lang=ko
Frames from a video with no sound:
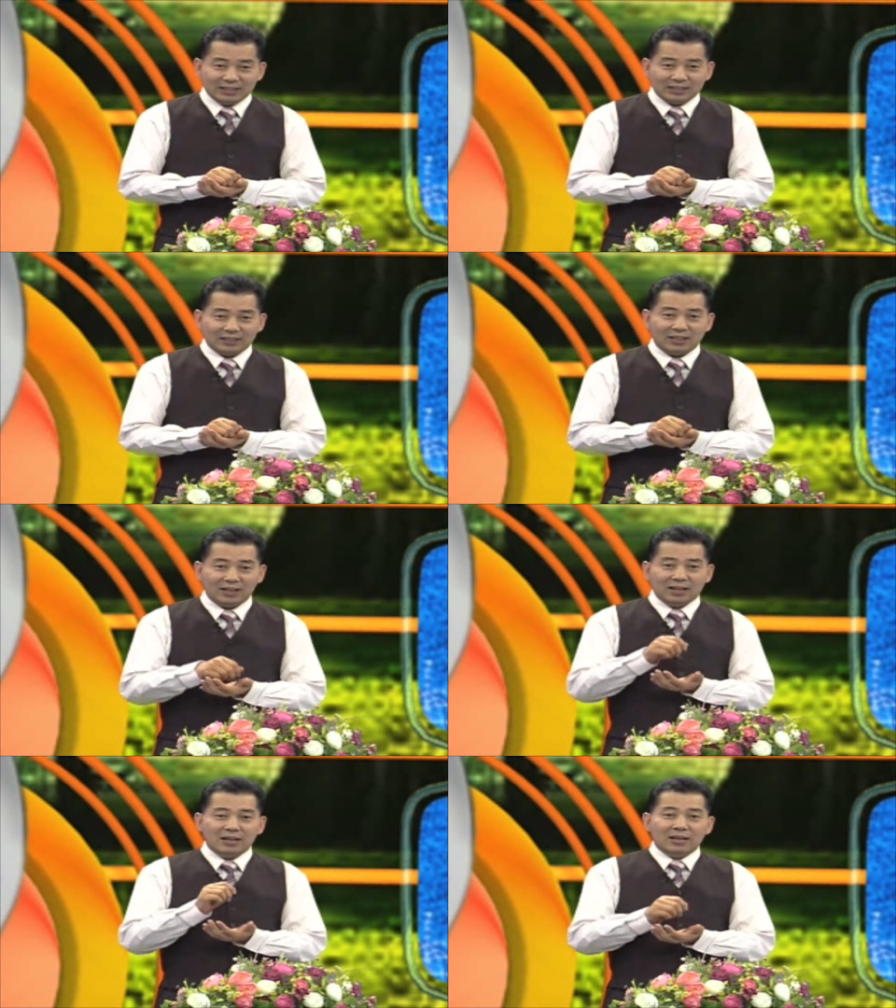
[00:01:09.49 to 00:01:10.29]
자,
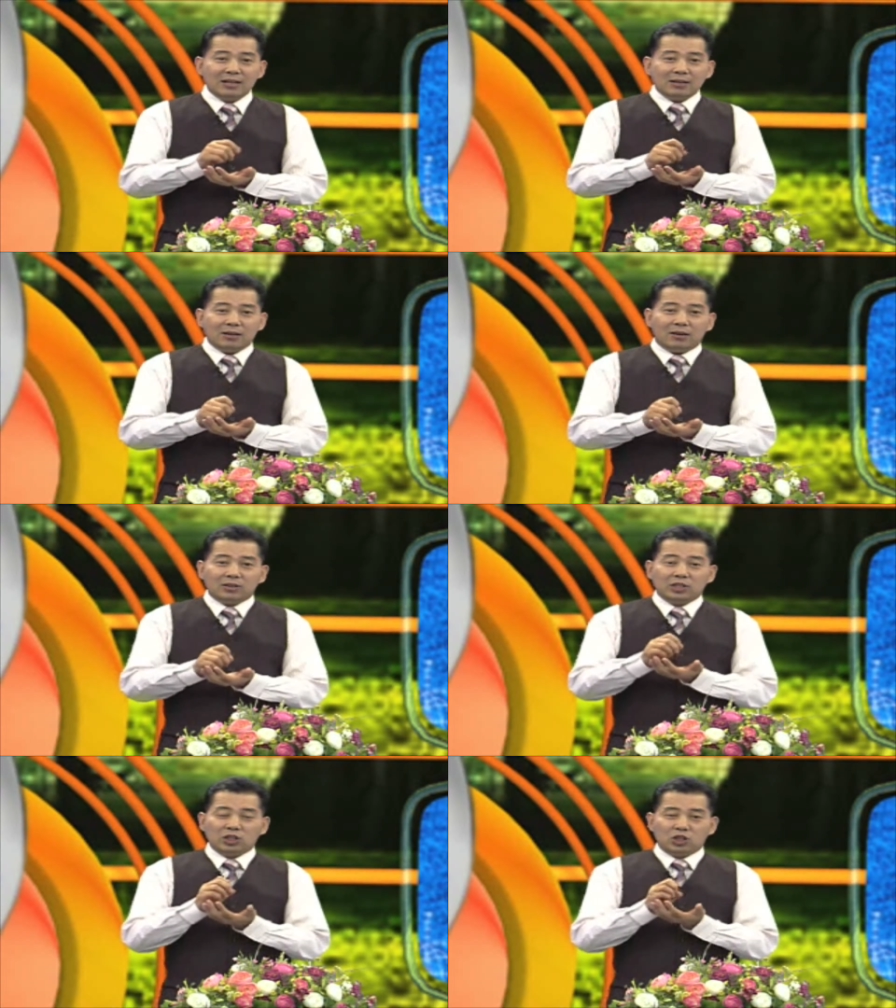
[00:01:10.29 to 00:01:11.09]
그러나
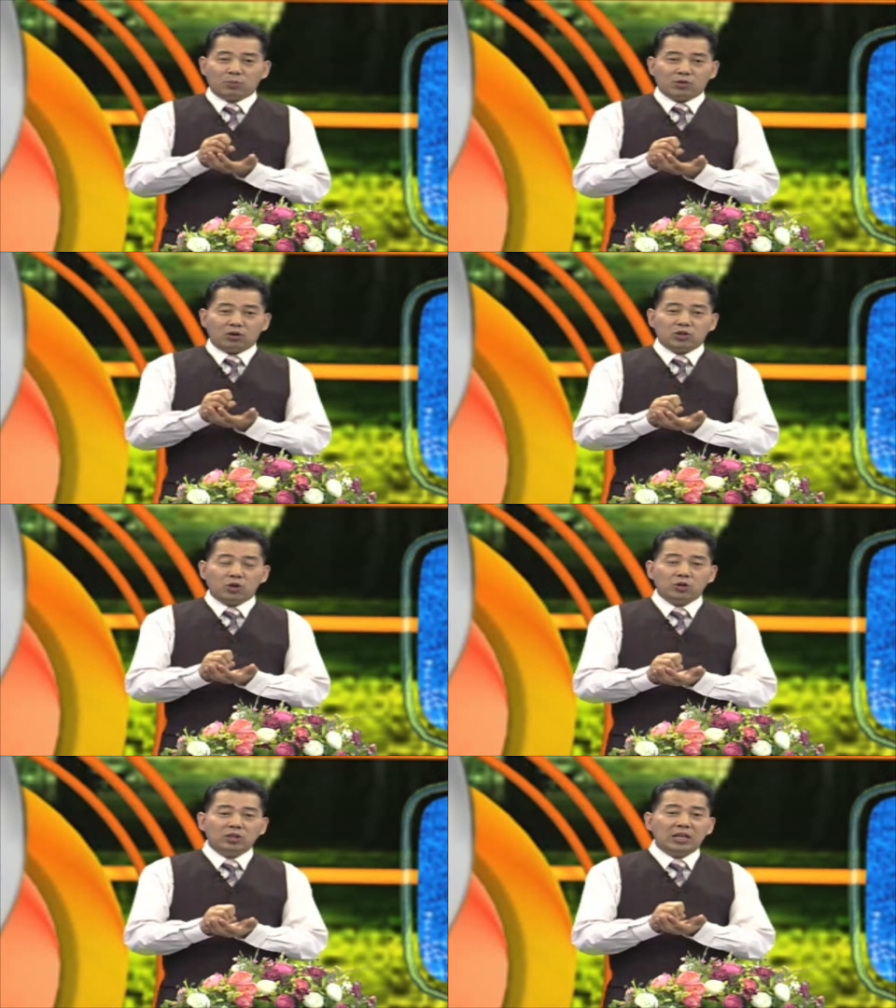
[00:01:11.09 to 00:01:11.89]
어, 직접적으로
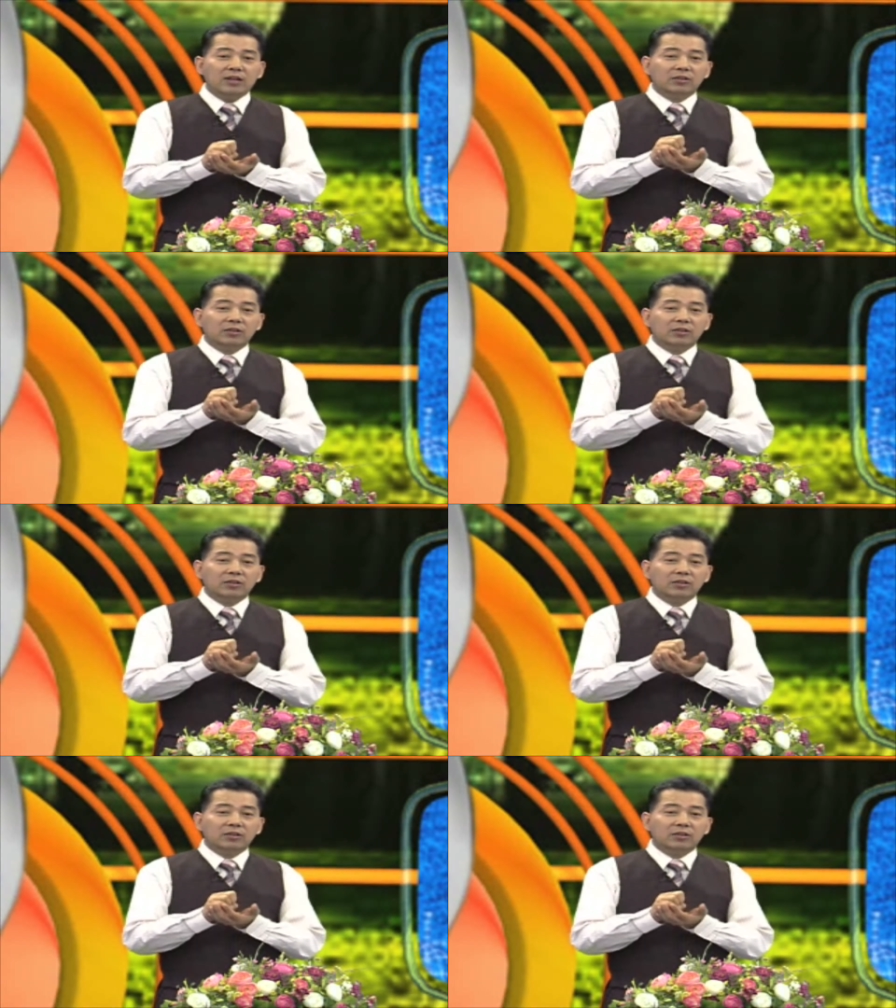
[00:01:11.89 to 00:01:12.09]
적용이 되는